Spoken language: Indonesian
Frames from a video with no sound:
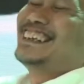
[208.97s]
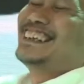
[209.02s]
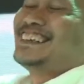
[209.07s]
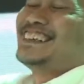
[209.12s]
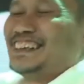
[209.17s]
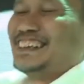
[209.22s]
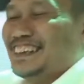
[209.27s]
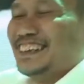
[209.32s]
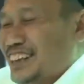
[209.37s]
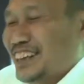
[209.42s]

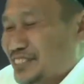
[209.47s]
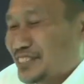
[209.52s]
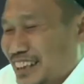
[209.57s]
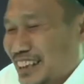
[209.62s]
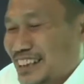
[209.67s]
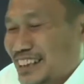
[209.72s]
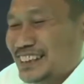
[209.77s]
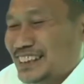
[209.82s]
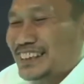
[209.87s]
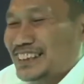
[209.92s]
jadi tidak usah
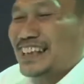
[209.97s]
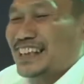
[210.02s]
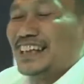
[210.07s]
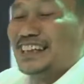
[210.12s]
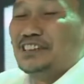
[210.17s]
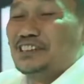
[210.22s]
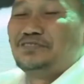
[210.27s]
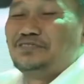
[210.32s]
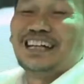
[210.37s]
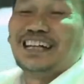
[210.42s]

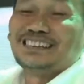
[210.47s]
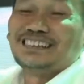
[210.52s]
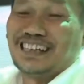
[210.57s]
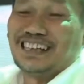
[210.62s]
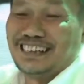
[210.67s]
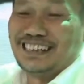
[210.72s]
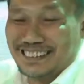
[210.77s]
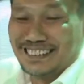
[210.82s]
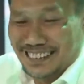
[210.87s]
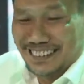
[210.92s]
disesali
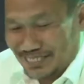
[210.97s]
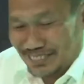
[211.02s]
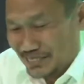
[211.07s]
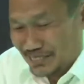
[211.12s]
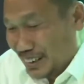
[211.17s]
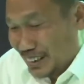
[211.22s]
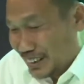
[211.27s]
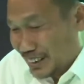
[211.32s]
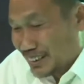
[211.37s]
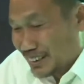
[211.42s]
biasa aja
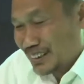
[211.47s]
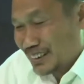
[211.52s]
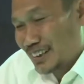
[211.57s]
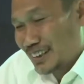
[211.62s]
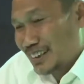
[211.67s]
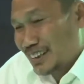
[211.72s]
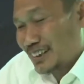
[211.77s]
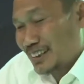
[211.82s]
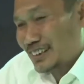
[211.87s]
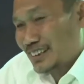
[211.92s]
memang
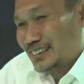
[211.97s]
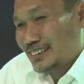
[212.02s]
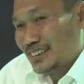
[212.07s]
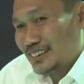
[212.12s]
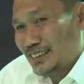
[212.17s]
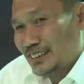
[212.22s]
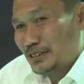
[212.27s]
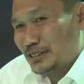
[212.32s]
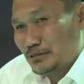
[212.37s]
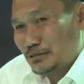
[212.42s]

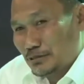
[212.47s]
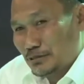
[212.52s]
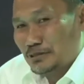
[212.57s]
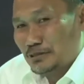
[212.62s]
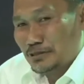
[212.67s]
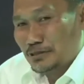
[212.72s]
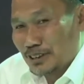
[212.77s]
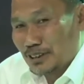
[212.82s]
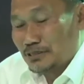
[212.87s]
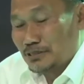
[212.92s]
dari dulu
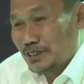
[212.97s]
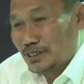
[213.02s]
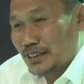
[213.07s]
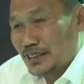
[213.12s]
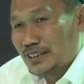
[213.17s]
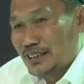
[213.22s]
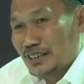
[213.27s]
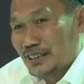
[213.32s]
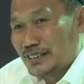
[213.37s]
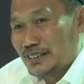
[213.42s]
juga sudah
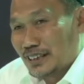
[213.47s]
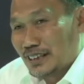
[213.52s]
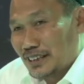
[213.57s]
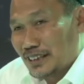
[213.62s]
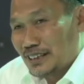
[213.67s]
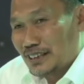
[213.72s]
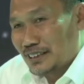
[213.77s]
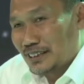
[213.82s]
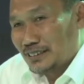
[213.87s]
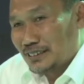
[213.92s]

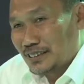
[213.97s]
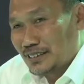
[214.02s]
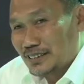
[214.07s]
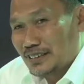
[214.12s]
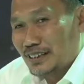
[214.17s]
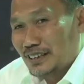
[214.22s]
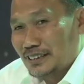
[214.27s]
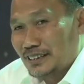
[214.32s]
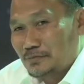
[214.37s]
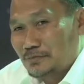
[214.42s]
direncanakan
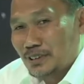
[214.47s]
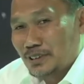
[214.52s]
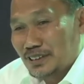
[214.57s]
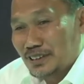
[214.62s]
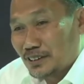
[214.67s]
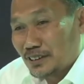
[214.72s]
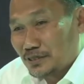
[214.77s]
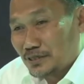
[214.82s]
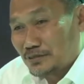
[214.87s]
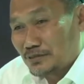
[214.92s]
kita ini
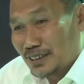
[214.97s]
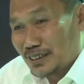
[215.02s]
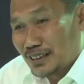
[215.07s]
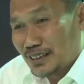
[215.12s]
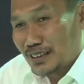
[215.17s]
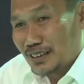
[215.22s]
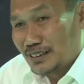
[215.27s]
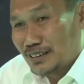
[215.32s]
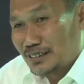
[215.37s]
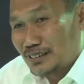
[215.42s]
berstatus
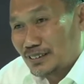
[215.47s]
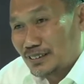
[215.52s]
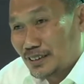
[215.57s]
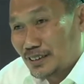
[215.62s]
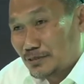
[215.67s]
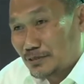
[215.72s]
wakil anal insanu